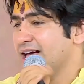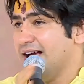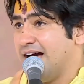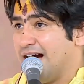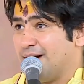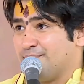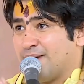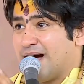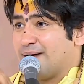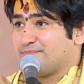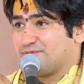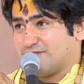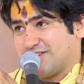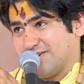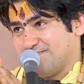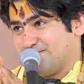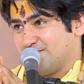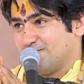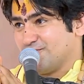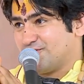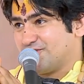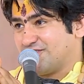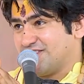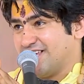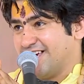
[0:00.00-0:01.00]
हम आपसे
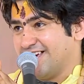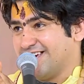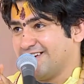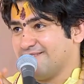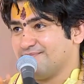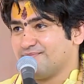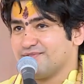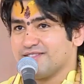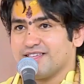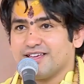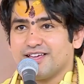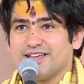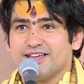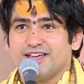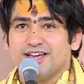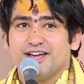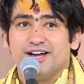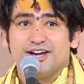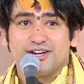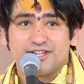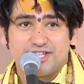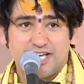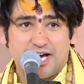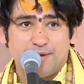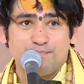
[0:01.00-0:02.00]
पूछते
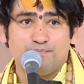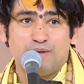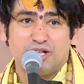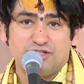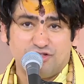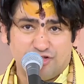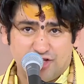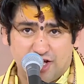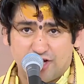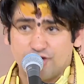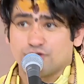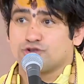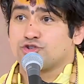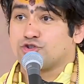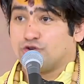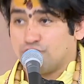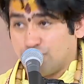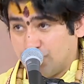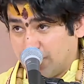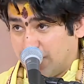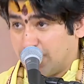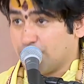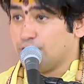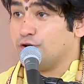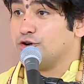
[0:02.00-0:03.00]
हैं क्या बंदर
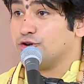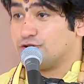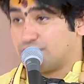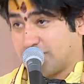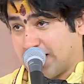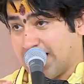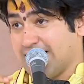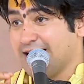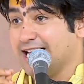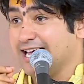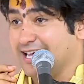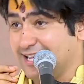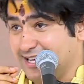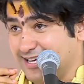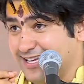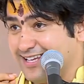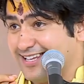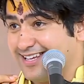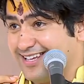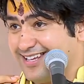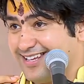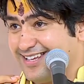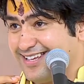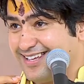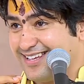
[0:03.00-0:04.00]
सुंदर होता है
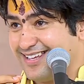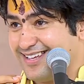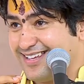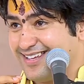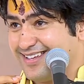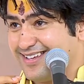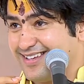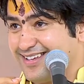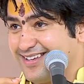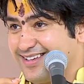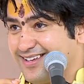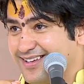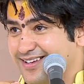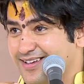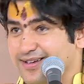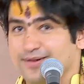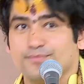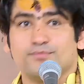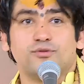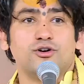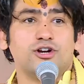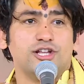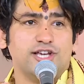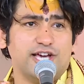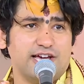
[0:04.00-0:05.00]

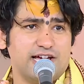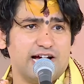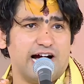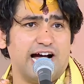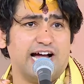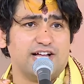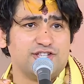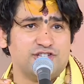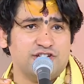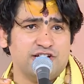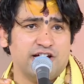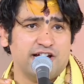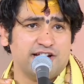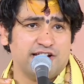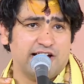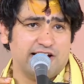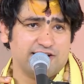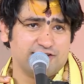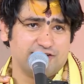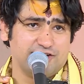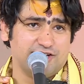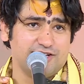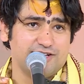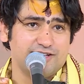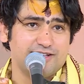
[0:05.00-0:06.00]
बोलिए हाँ जी या ना
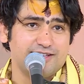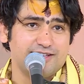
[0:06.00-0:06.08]
जी